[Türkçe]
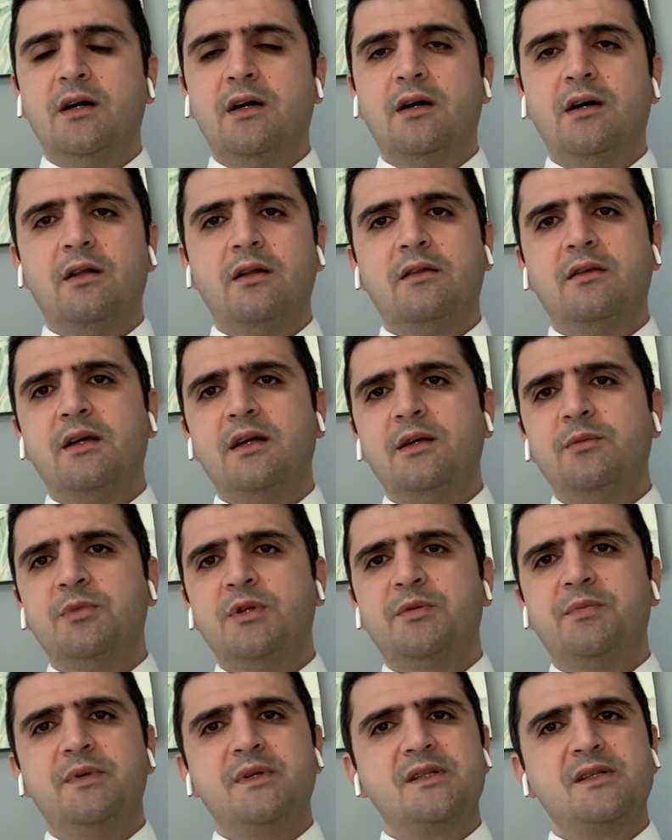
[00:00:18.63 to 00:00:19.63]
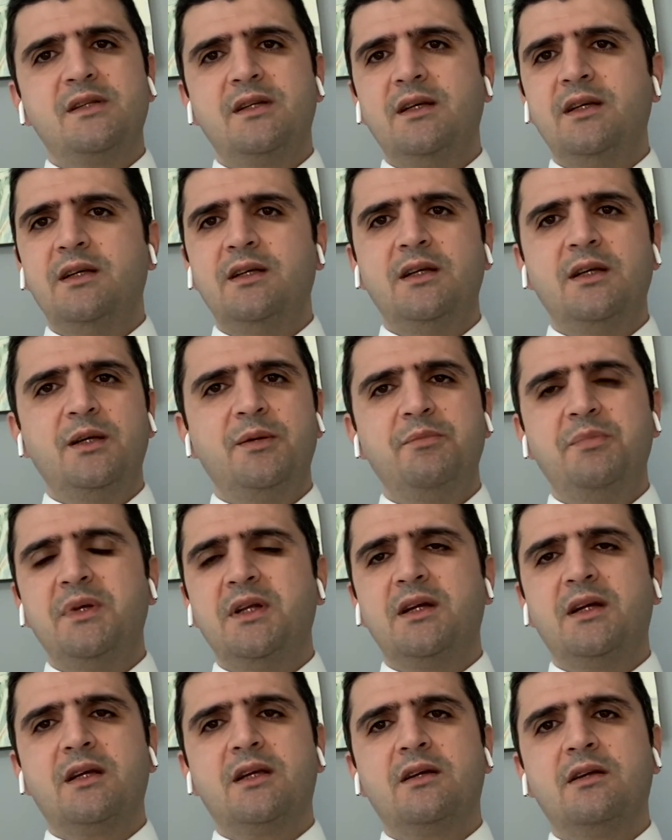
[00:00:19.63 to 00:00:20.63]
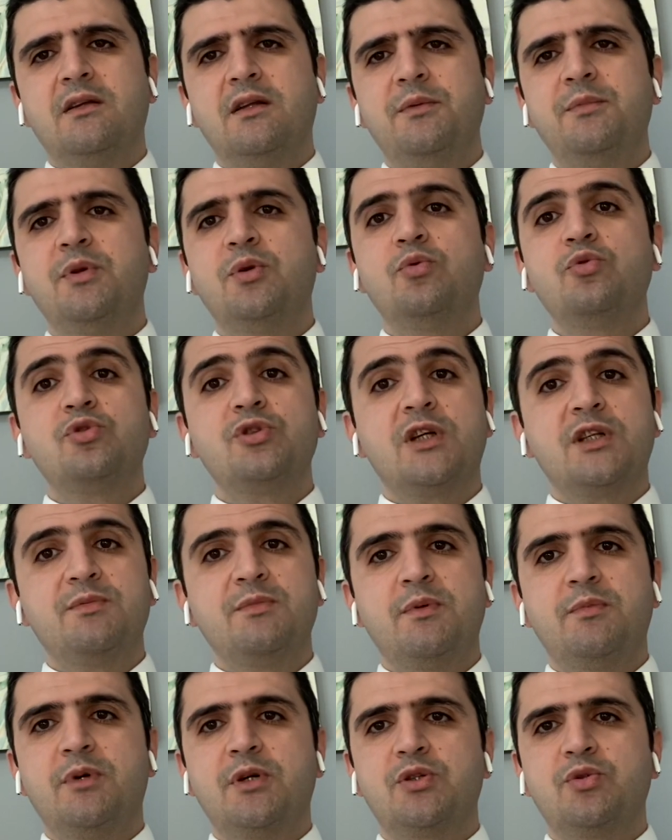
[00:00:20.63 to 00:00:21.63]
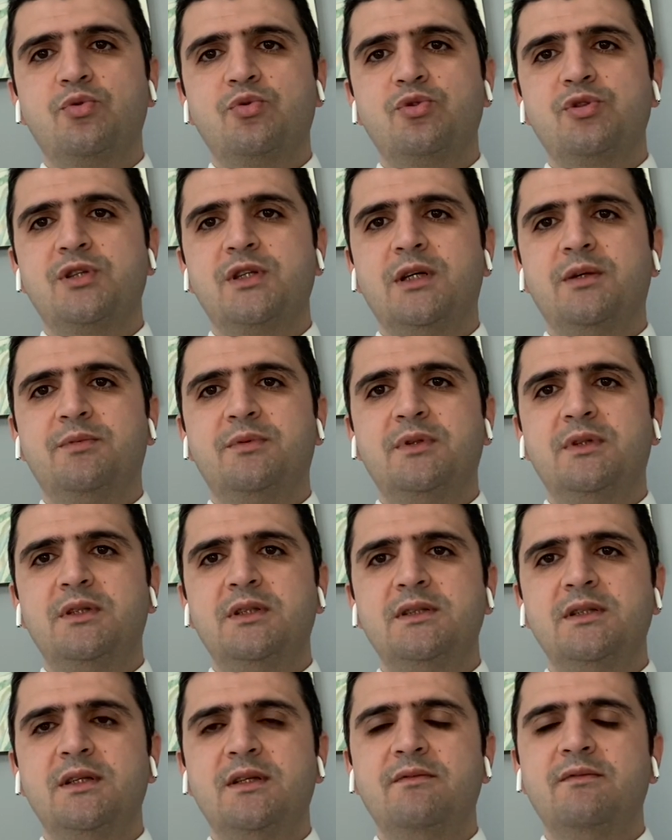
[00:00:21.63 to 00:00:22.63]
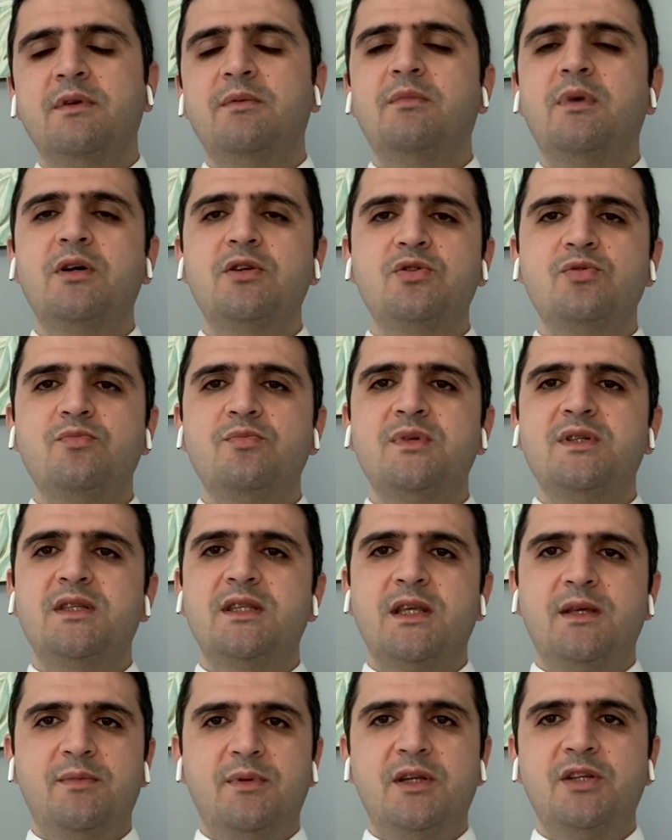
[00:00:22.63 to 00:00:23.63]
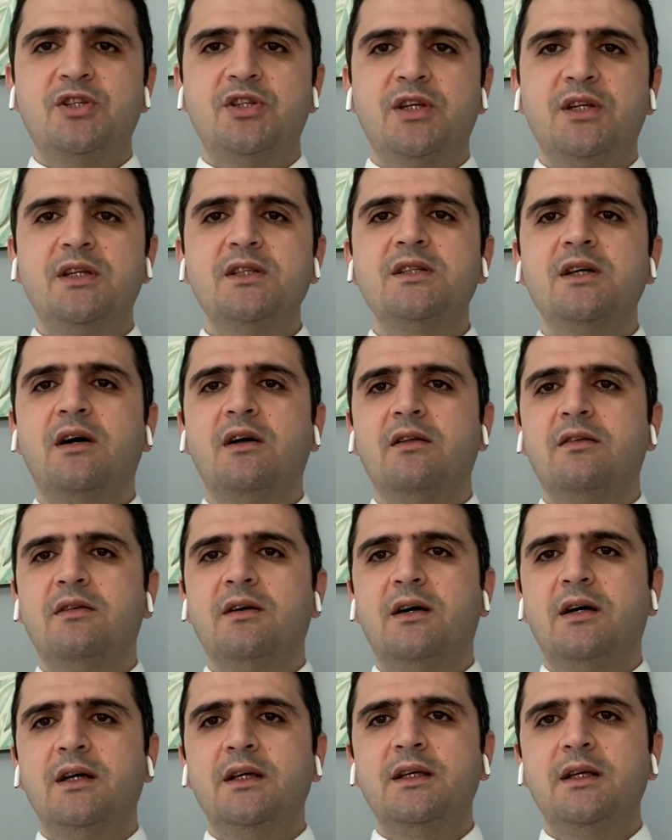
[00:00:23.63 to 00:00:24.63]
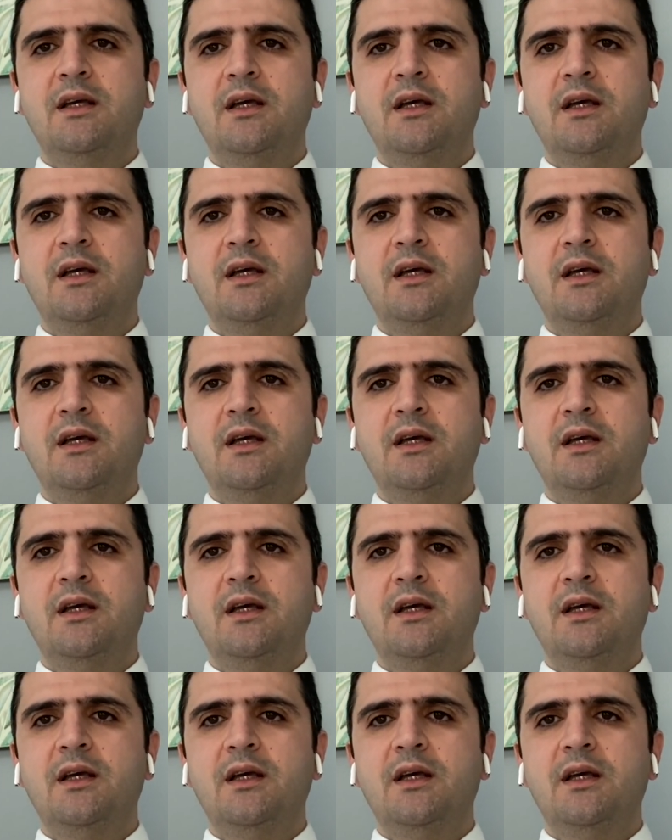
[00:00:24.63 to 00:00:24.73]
6 ayın bitmesine 1 ay kala bir uzatma başvurusu yaptınız ve maksimum isteyebileceğiniz 6 ay